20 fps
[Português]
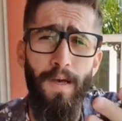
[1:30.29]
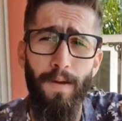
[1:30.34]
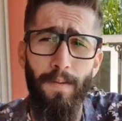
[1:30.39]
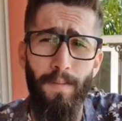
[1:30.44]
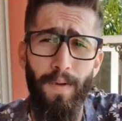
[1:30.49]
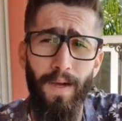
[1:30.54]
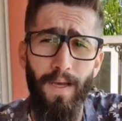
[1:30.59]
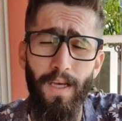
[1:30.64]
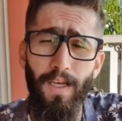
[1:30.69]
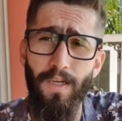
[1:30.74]

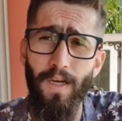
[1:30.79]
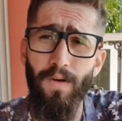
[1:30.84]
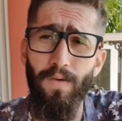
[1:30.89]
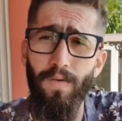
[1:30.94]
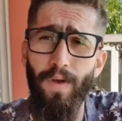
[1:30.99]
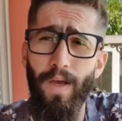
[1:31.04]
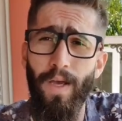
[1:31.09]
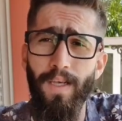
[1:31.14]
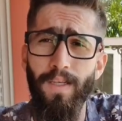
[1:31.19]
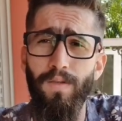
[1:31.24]
Para quem já
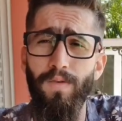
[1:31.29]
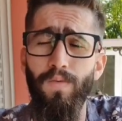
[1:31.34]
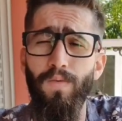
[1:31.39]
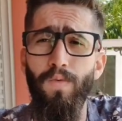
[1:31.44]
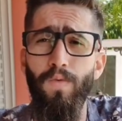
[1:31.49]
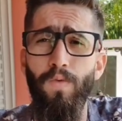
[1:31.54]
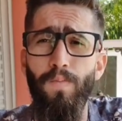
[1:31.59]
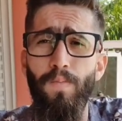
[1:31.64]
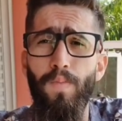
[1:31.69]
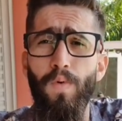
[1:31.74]
conhece o,
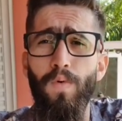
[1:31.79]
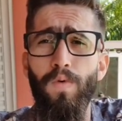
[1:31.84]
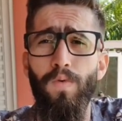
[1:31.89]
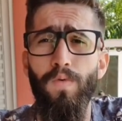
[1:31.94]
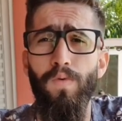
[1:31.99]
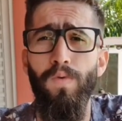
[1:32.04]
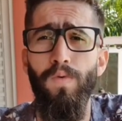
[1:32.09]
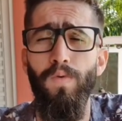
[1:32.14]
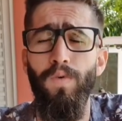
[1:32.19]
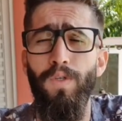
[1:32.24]
o
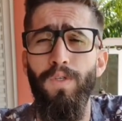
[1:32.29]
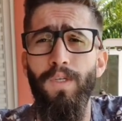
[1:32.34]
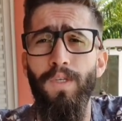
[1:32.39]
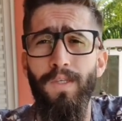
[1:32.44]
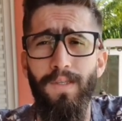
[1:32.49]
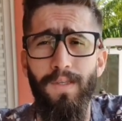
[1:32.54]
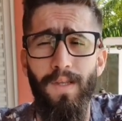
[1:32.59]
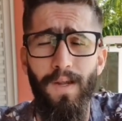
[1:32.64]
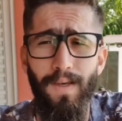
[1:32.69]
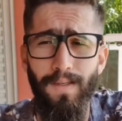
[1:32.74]
Poco
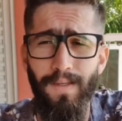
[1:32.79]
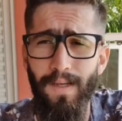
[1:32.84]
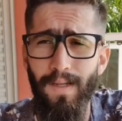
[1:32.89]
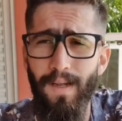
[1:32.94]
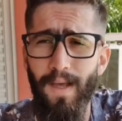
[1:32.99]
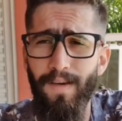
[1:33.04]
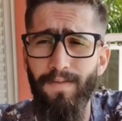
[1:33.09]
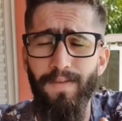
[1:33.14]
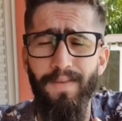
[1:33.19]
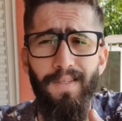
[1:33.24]
X3
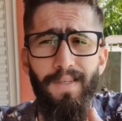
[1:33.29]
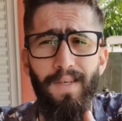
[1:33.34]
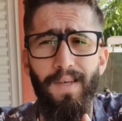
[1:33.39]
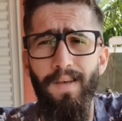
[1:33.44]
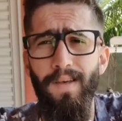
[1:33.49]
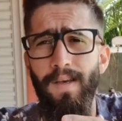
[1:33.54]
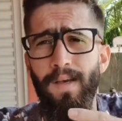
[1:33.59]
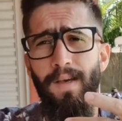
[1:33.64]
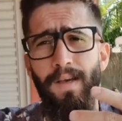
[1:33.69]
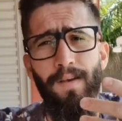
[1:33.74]

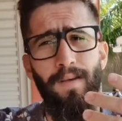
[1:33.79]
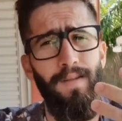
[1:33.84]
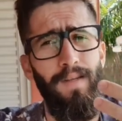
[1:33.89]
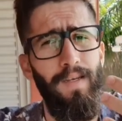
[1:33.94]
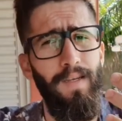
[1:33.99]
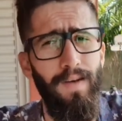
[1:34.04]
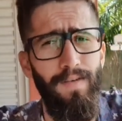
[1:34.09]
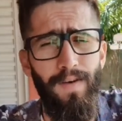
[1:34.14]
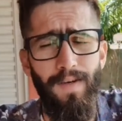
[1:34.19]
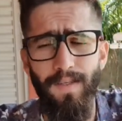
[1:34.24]
NFC, que
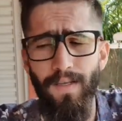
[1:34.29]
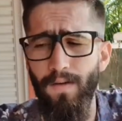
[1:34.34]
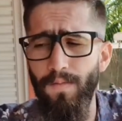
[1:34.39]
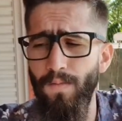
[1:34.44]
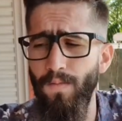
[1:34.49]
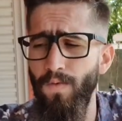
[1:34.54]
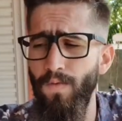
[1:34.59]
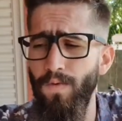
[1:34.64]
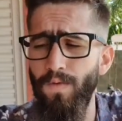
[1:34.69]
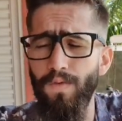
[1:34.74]
está fazendo
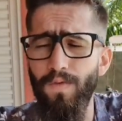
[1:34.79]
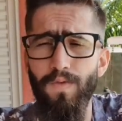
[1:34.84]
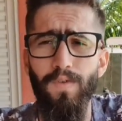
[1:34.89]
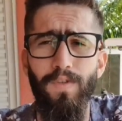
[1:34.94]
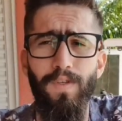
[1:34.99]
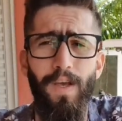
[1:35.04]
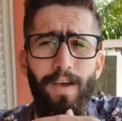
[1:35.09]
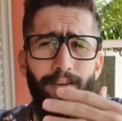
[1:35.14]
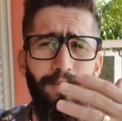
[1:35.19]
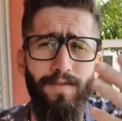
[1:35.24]
muito
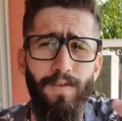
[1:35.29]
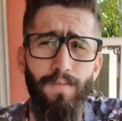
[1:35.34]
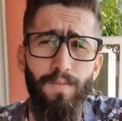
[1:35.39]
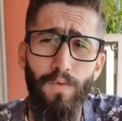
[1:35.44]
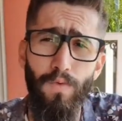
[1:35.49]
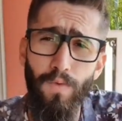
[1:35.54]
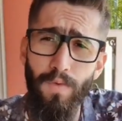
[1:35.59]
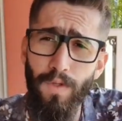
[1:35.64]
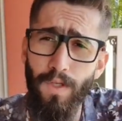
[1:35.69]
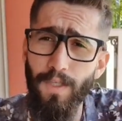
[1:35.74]
sucesso,
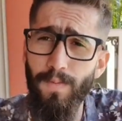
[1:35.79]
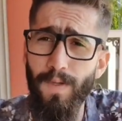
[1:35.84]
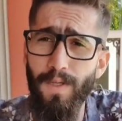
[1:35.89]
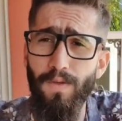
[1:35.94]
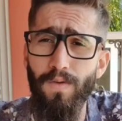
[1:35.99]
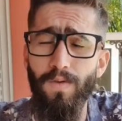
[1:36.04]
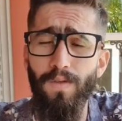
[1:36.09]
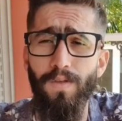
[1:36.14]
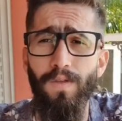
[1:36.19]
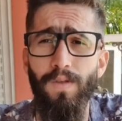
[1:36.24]
muitas
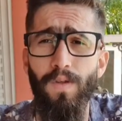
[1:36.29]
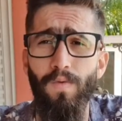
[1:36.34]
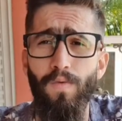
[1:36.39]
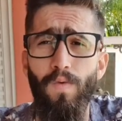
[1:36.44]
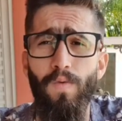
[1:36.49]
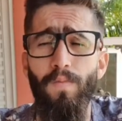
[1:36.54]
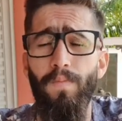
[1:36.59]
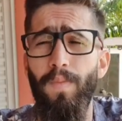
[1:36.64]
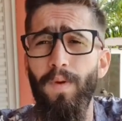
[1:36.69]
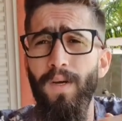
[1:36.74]
pessoas estão
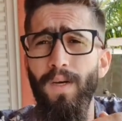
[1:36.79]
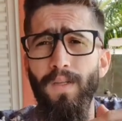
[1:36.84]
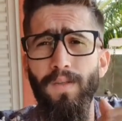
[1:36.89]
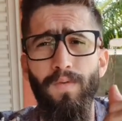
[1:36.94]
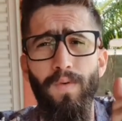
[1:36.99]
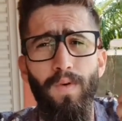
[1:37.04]
comprando.